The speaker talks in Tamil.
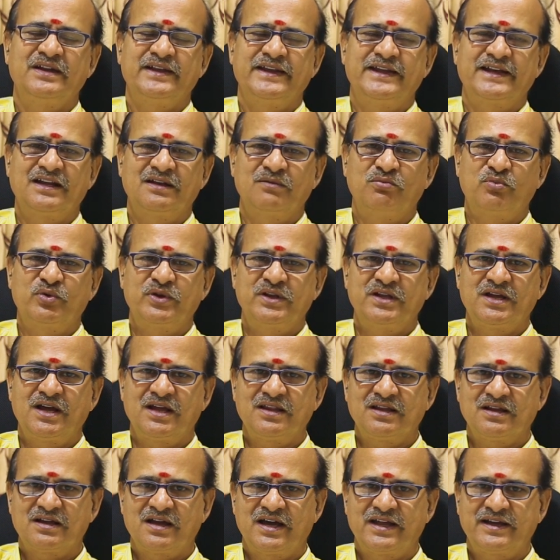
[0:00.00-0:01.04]
நீங்கள்
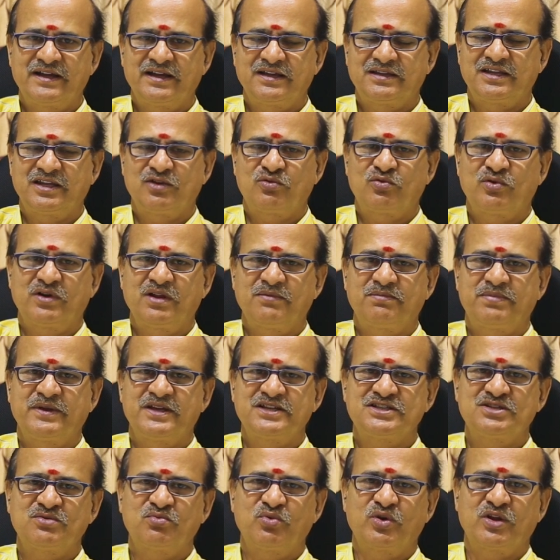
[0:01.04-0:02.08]
முடியாத காரியத்தை கூட
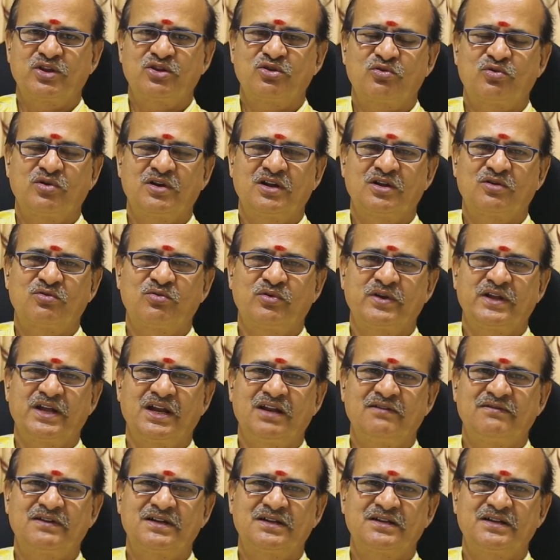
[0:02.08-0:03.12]
பேசி முடித்து கொள்ளக்கூடிய
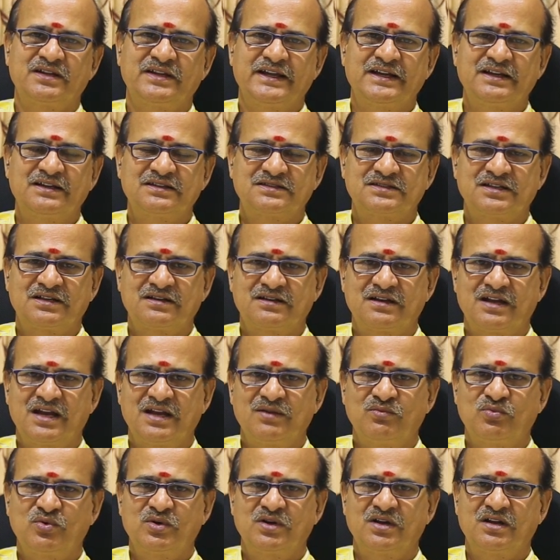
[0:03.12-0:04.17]
அளவிற்கு எங்கு
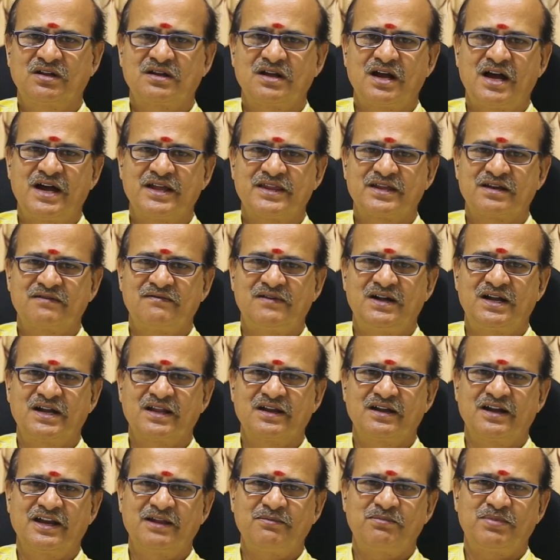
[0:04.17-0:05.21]
சென்றாலும் உங்களுக்கு
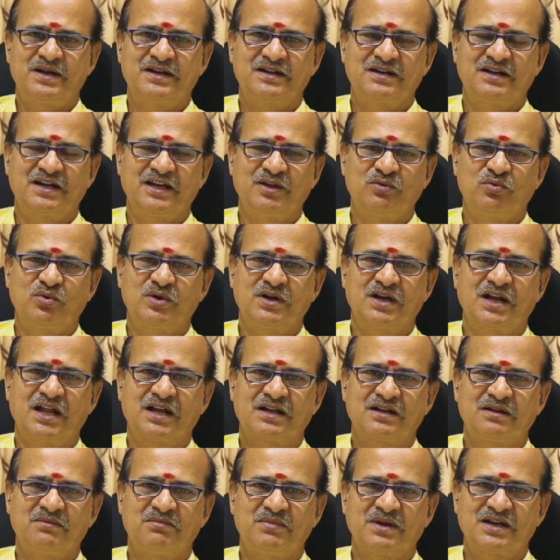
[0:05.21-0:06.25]
ஆதரவான நிலைப்பாடுகளை உங்கள்
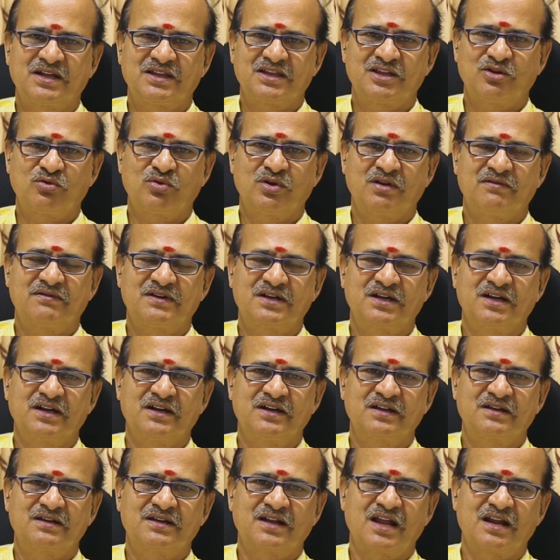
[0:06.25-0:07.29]
அக்கம் பக்கத்தில்
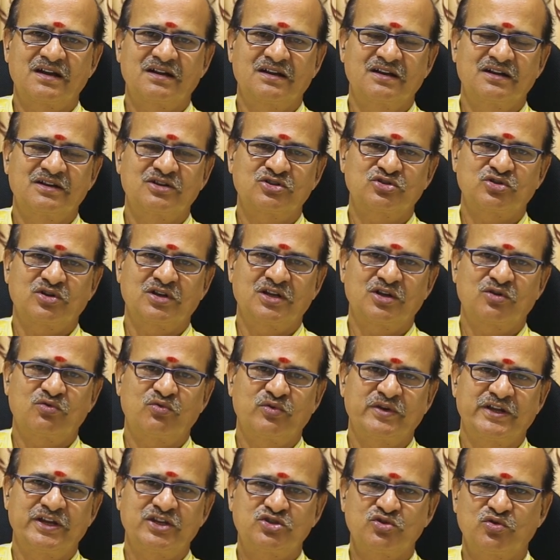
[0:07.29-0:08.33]
உள்ளவர்கள் எடுக்கிறார்கள் என்று
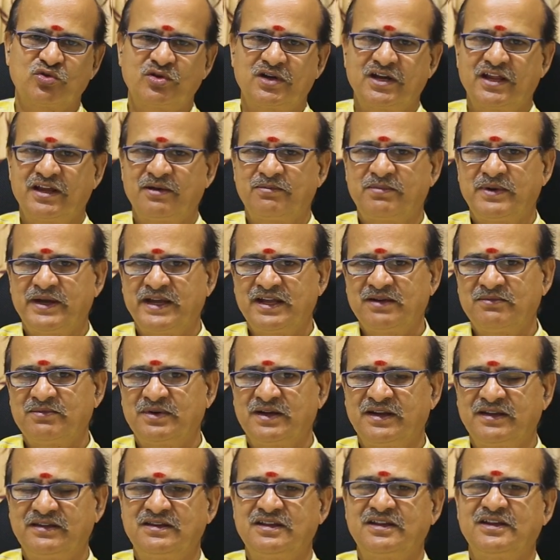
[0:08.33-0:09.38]
சொல்லக்கூடிய சூழ்நிலையை
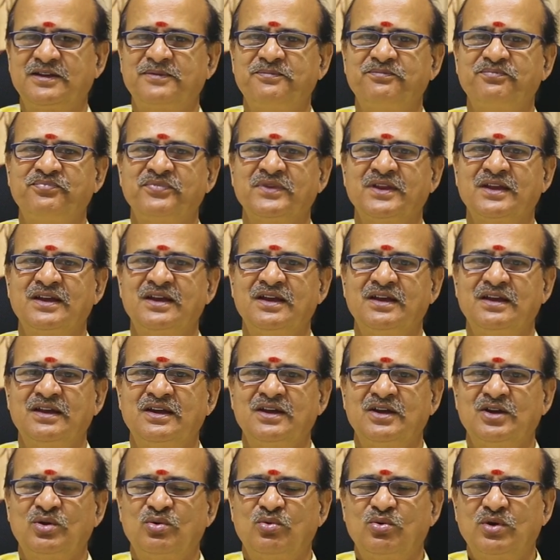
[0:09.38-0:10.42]
பயன்படுத்தி
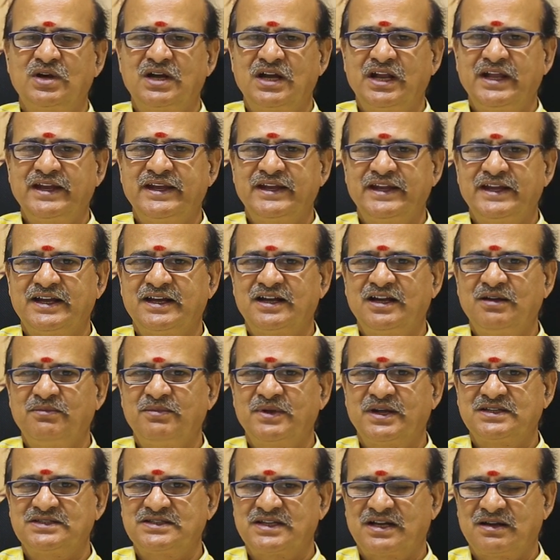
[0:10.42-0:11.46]
உங்களை நீங்கள்
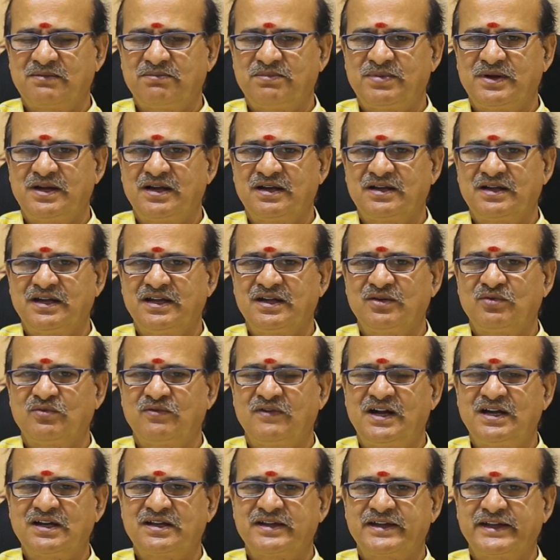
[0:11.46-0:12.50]
மிகச்சிறப்பாக
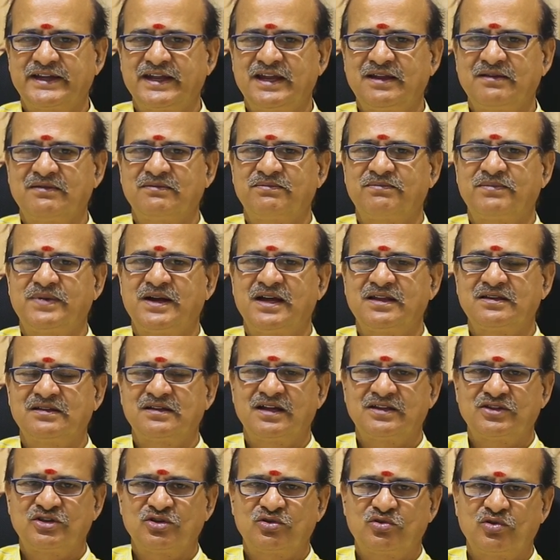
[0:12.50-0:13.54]
வாழ்க்கையை
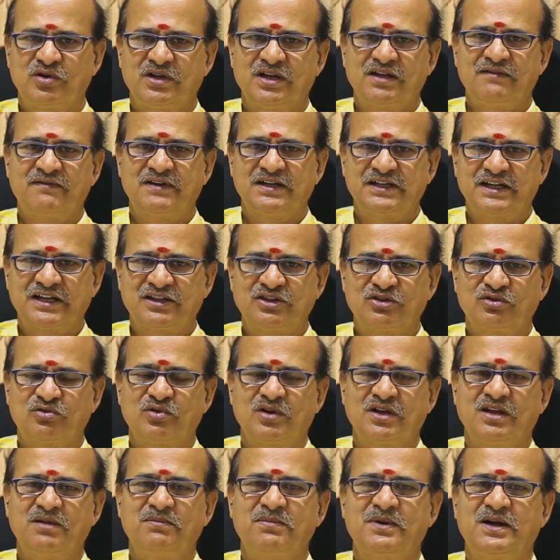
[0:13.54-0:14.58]
பாதுகாத்து கொள்ள வளர்த்து
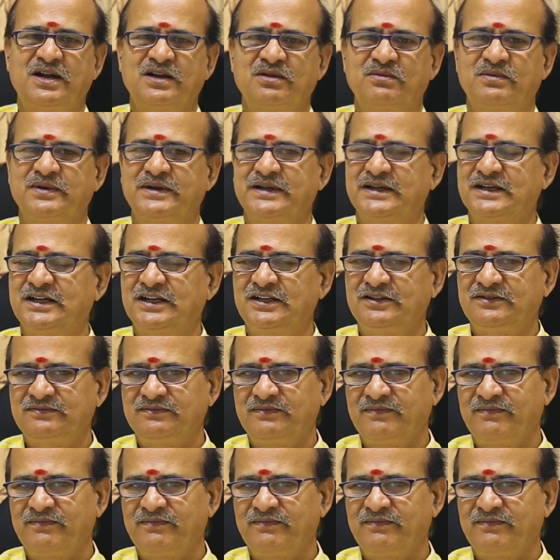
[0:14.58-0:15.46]
கொள்ள பாடுபடுங்கள்